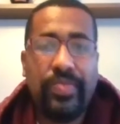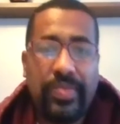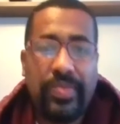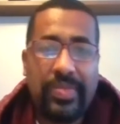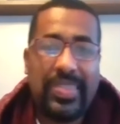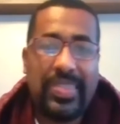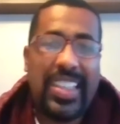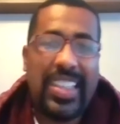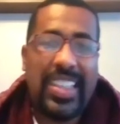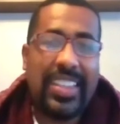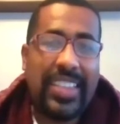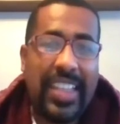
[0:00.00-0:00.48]

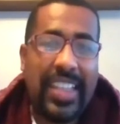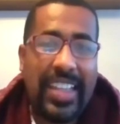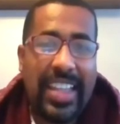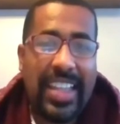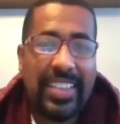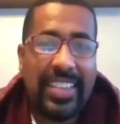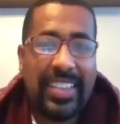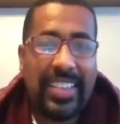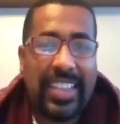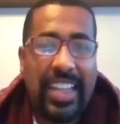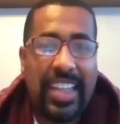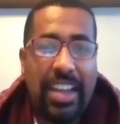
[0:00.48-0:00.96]
desde la
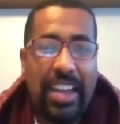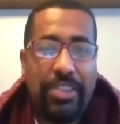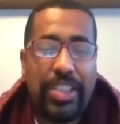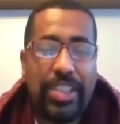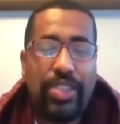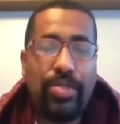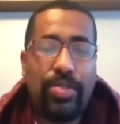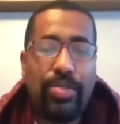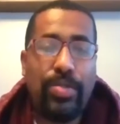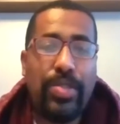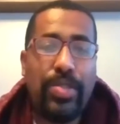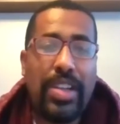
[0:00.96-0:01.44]

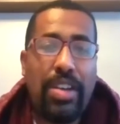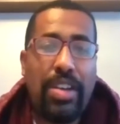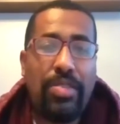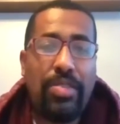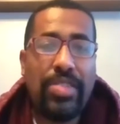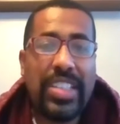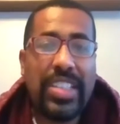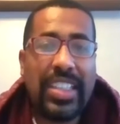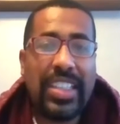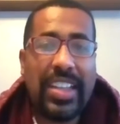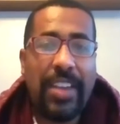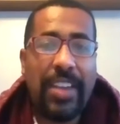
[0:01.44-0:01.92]
esclavitud, la
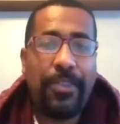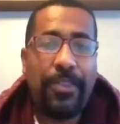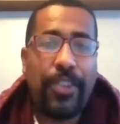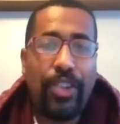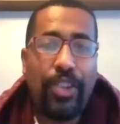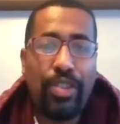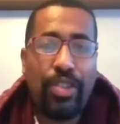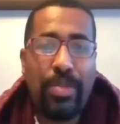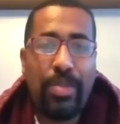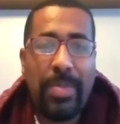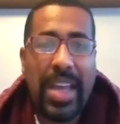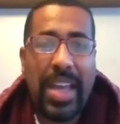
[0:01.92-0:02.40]
única
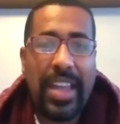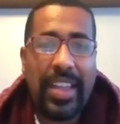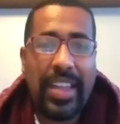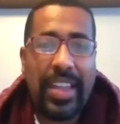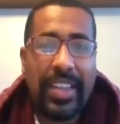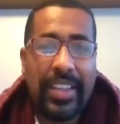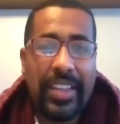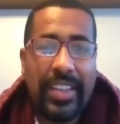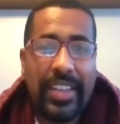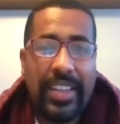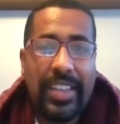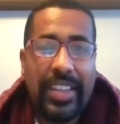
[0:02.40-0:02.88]
forma
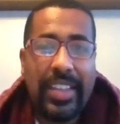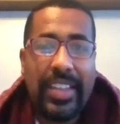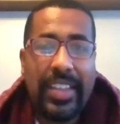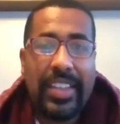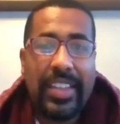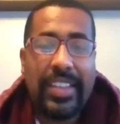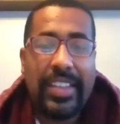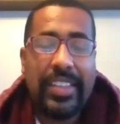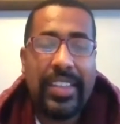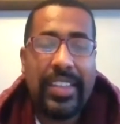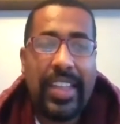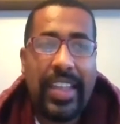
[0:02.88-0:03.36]

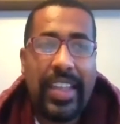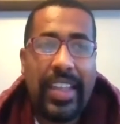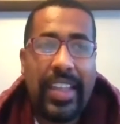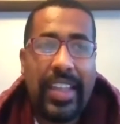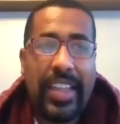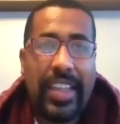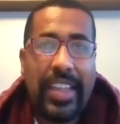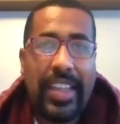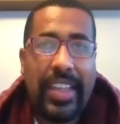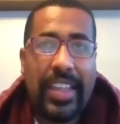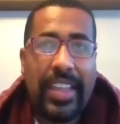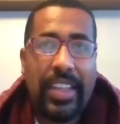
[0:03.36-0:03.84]

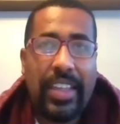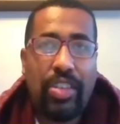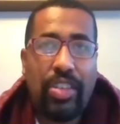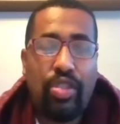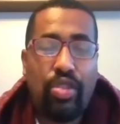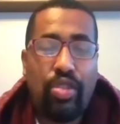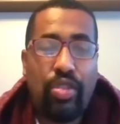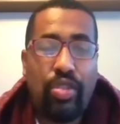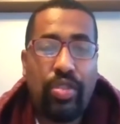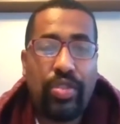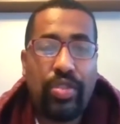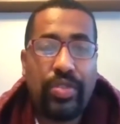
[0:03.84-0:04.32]
de,
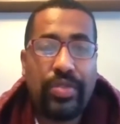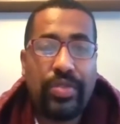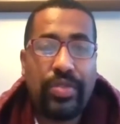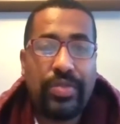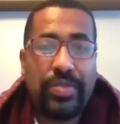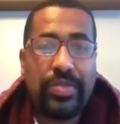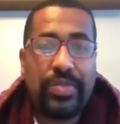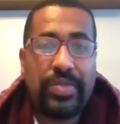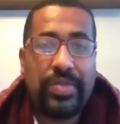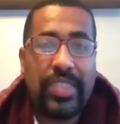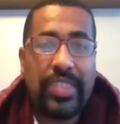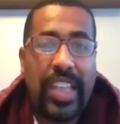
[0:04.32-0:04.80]

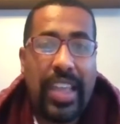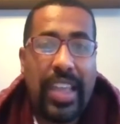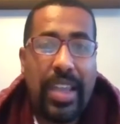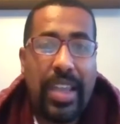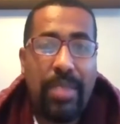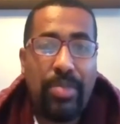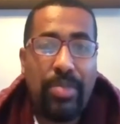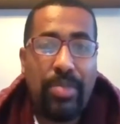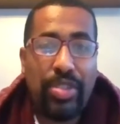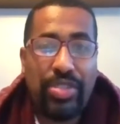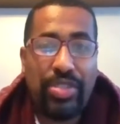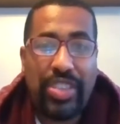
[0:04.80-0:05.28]

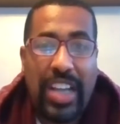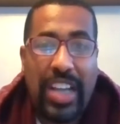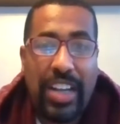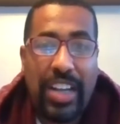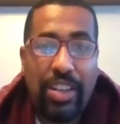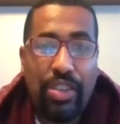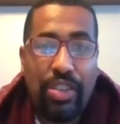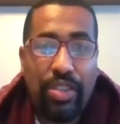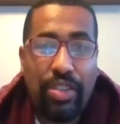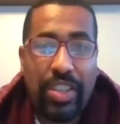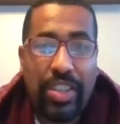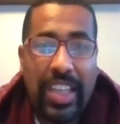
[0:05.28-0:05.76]
demostrar
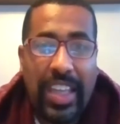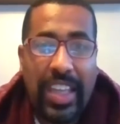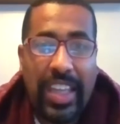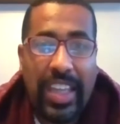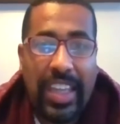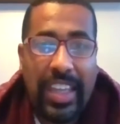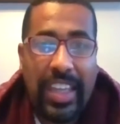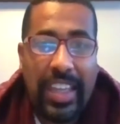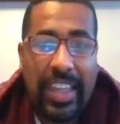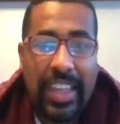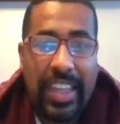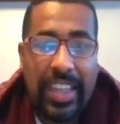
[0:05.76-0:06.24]
lo
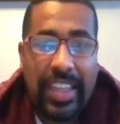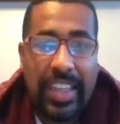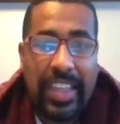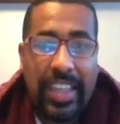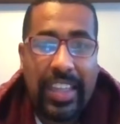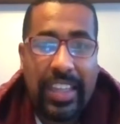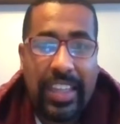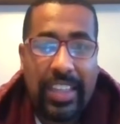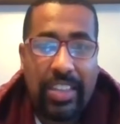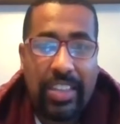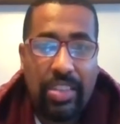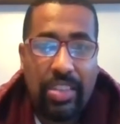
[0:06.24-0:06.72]
que,
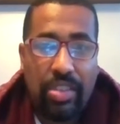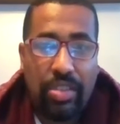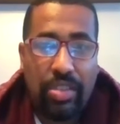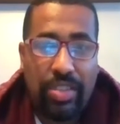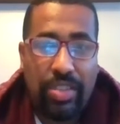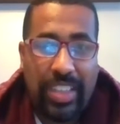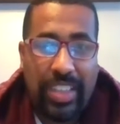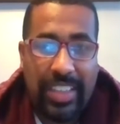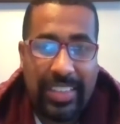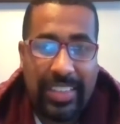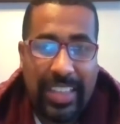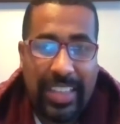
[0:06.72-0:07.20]
lo
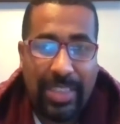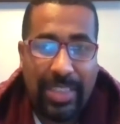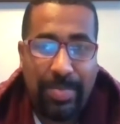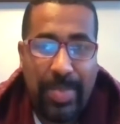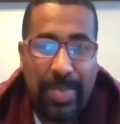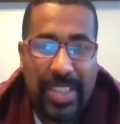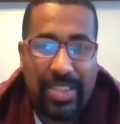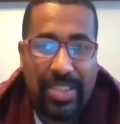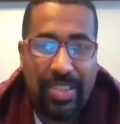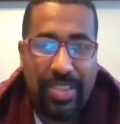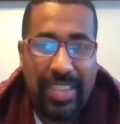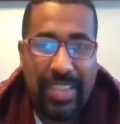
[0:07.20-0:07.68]
que estas
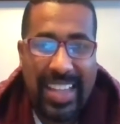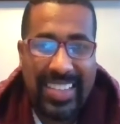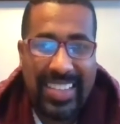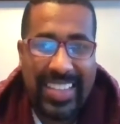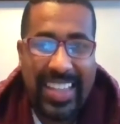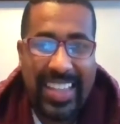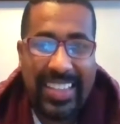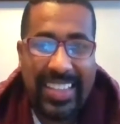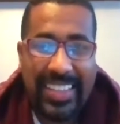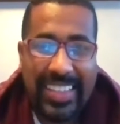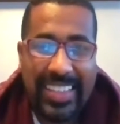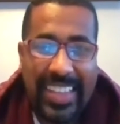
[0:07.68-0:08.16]
personas
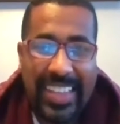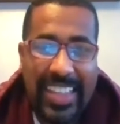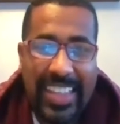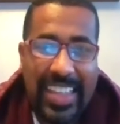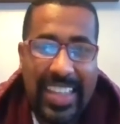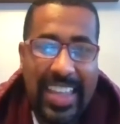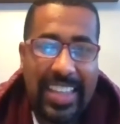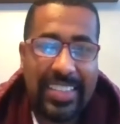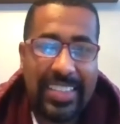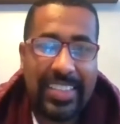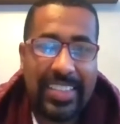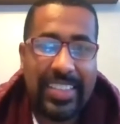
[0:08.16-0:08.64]

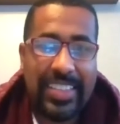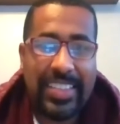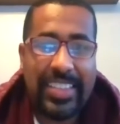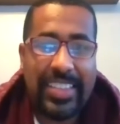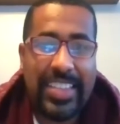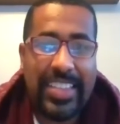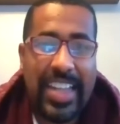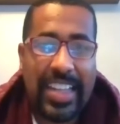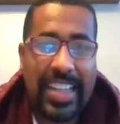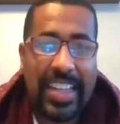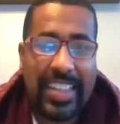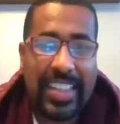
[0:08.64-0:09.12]
sentían,
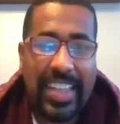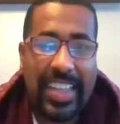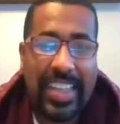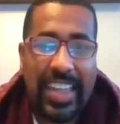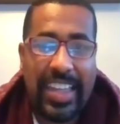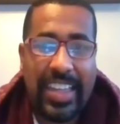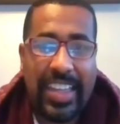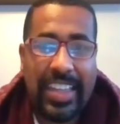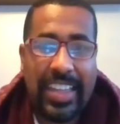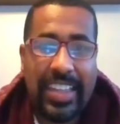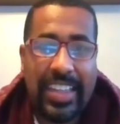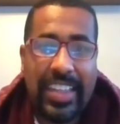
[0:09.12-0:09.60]
ya
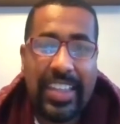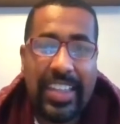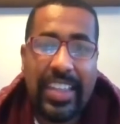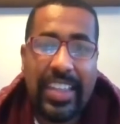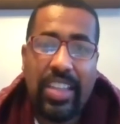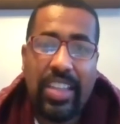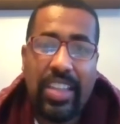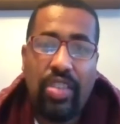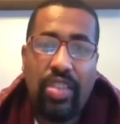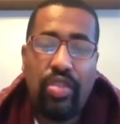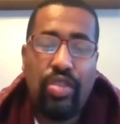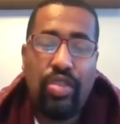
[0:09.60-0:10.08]
que
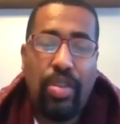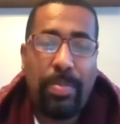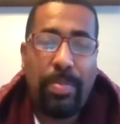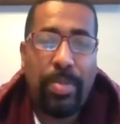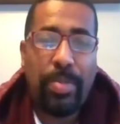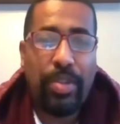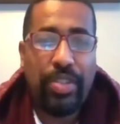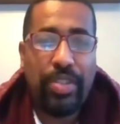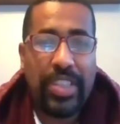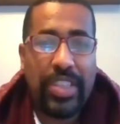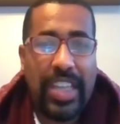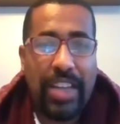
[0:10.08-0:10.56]
no
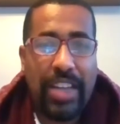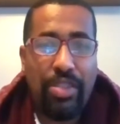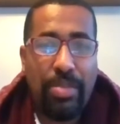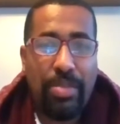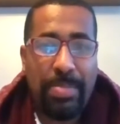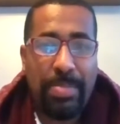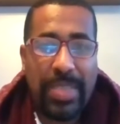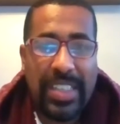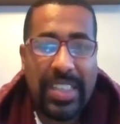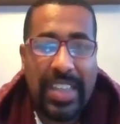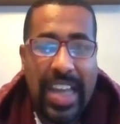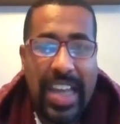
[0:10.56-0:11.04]
podían
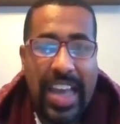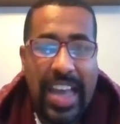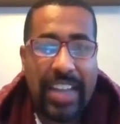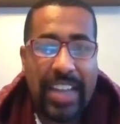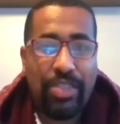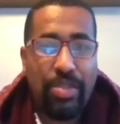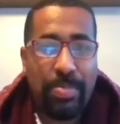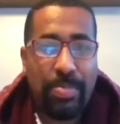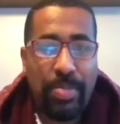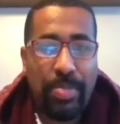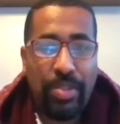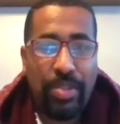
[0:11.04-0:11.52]
opinar,
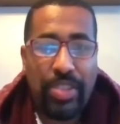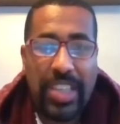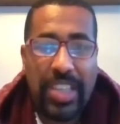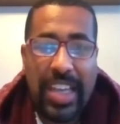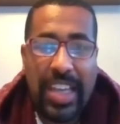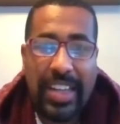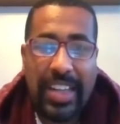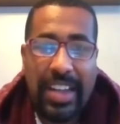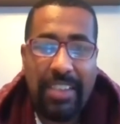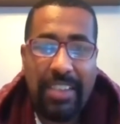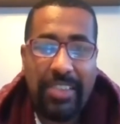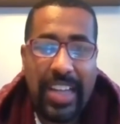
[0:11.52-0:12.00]
no
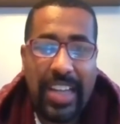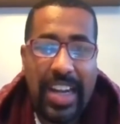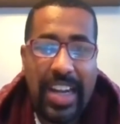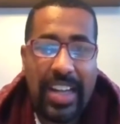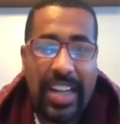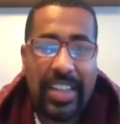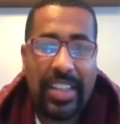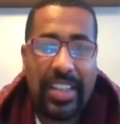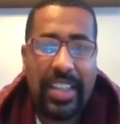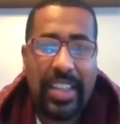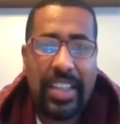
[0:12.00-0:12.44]
podían hablar.